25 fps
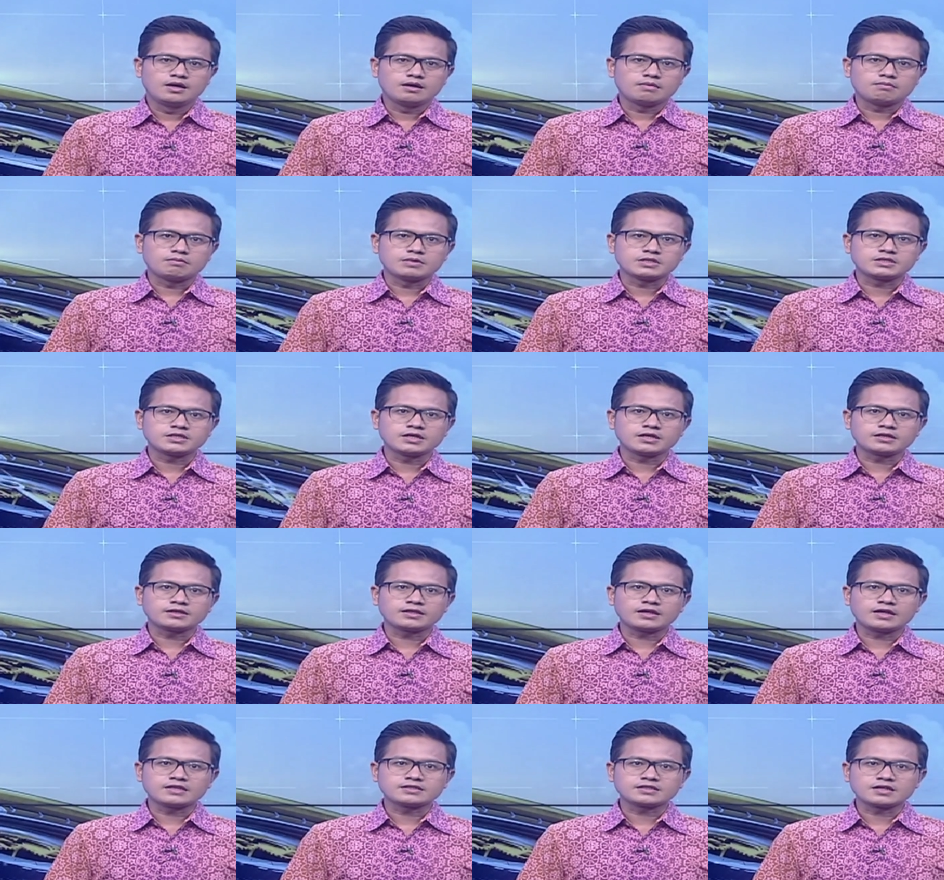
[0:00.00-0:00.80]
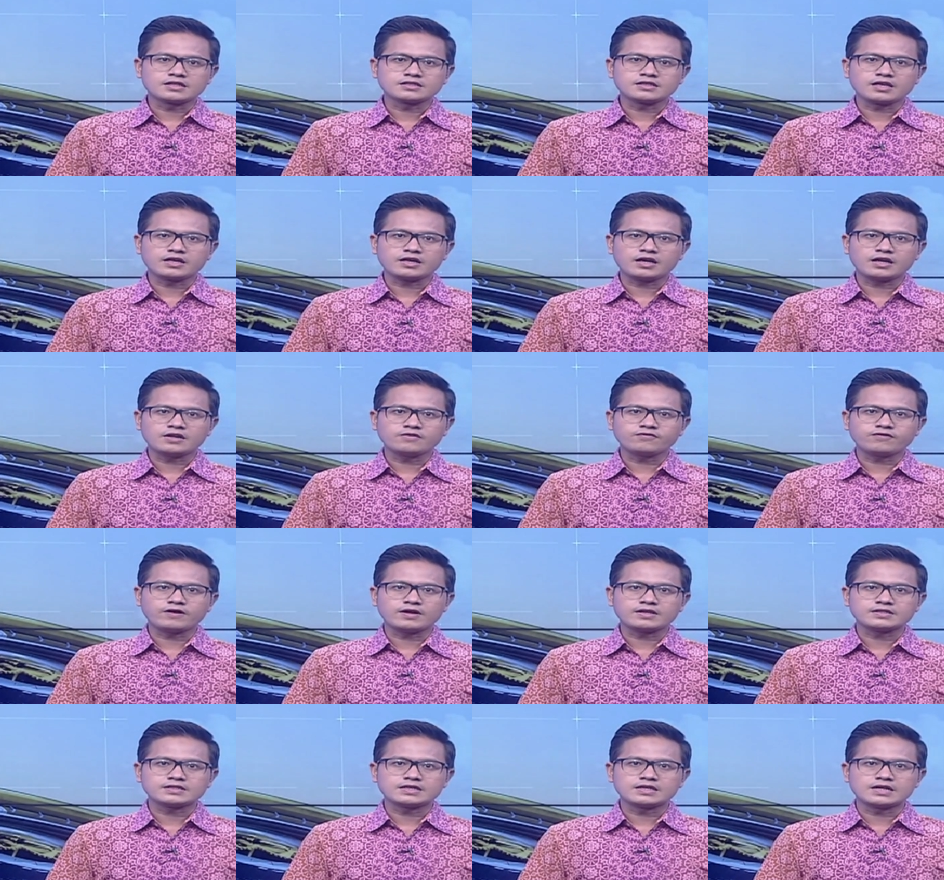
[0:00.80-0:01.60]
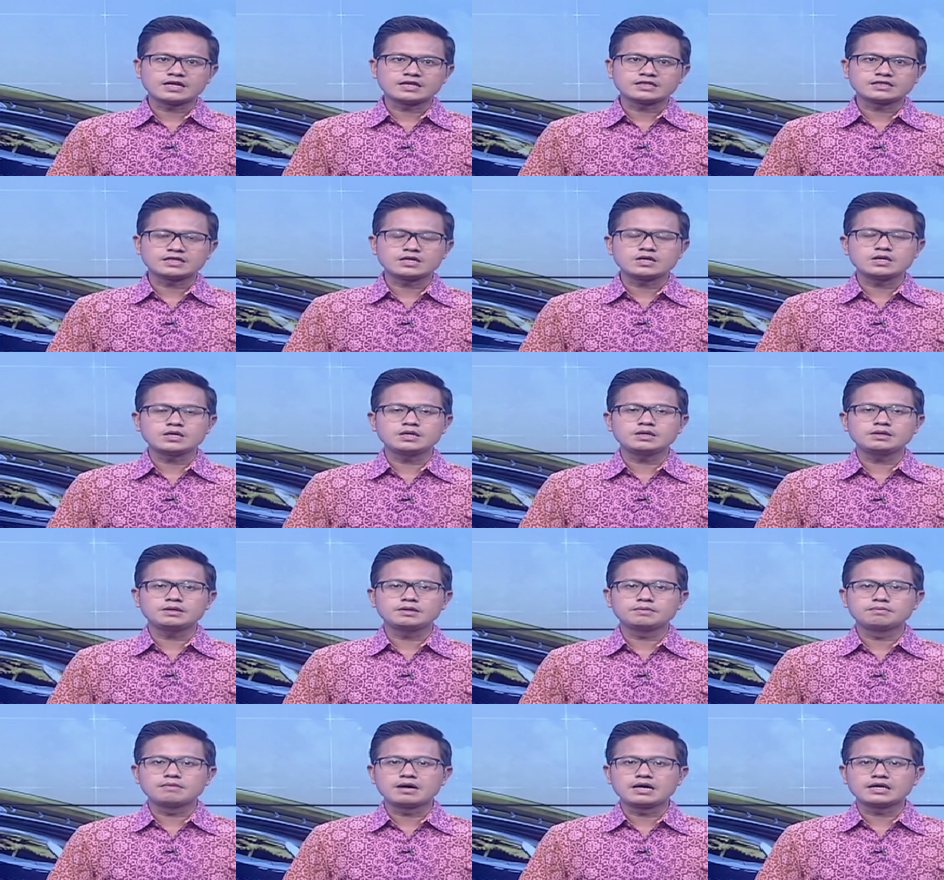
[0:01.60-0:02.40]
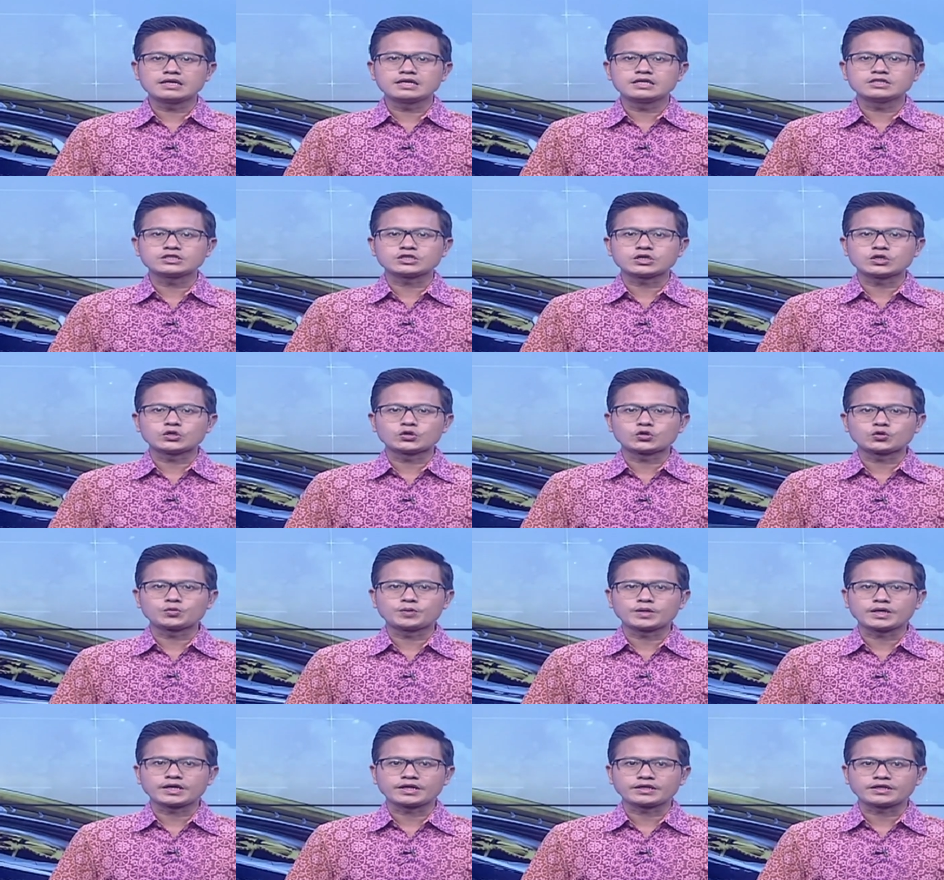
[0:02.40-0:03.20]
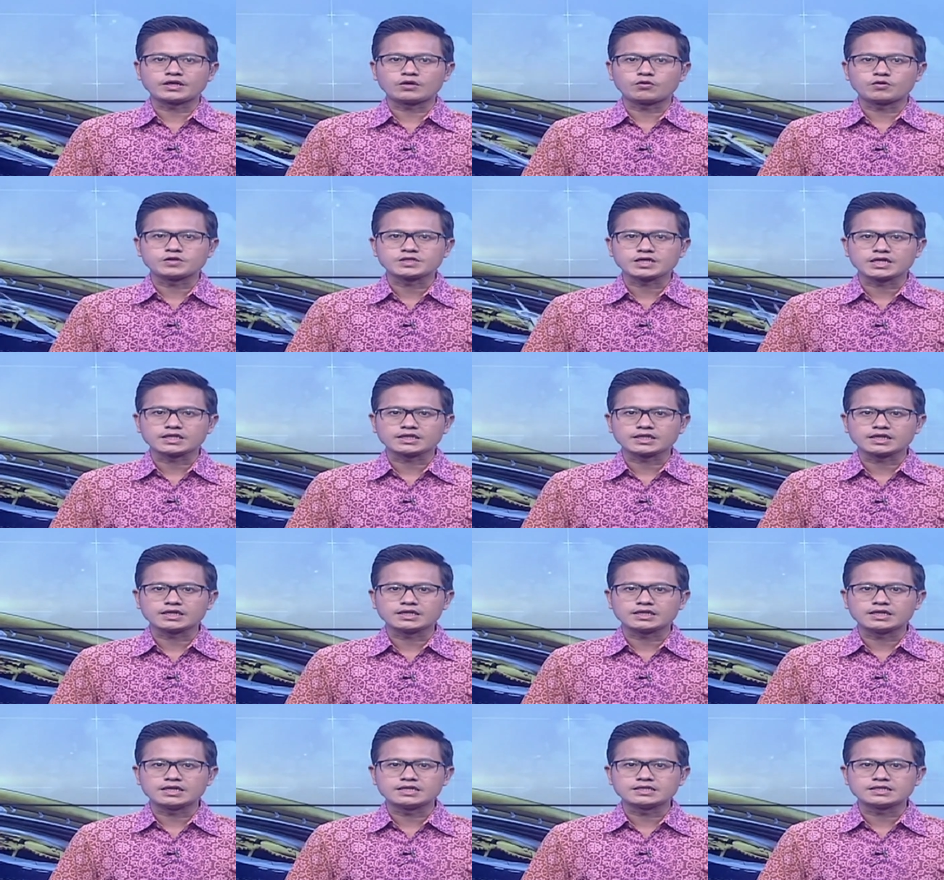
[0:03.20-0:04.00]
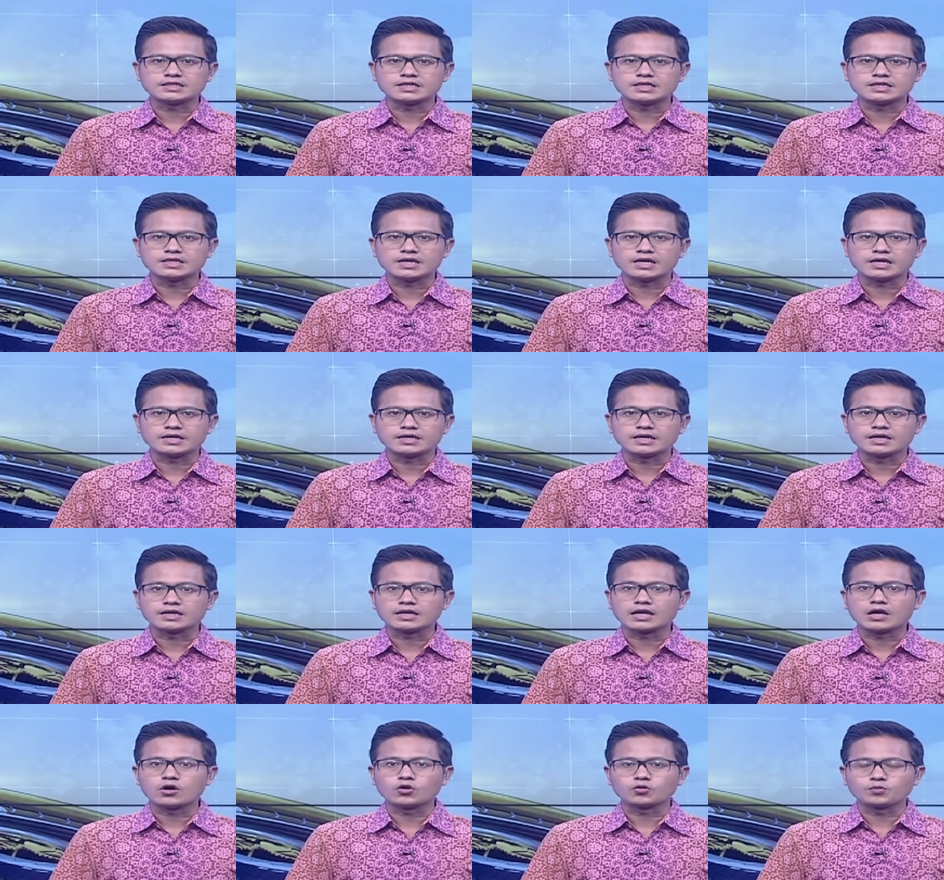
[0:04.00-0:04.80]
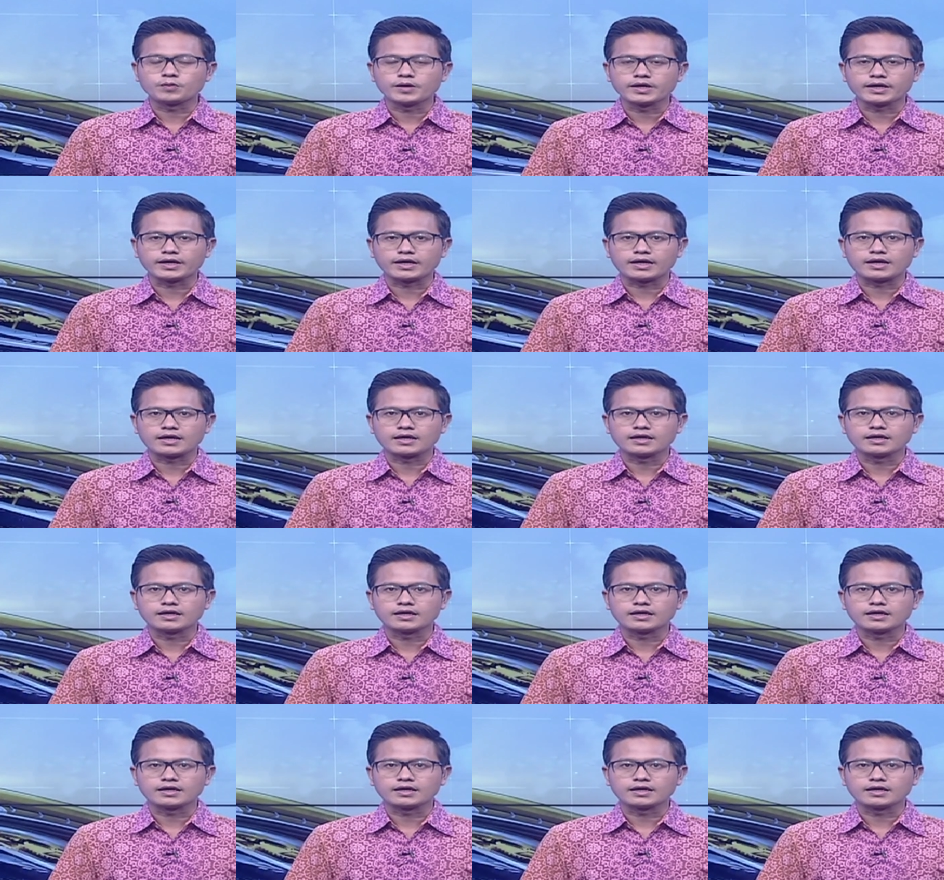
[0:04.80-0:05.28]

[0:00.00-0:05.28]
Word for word: Mesir telah selesaikan vaksinasi bagi seluruh pekerja wisata di Sinai dan Laut Merah.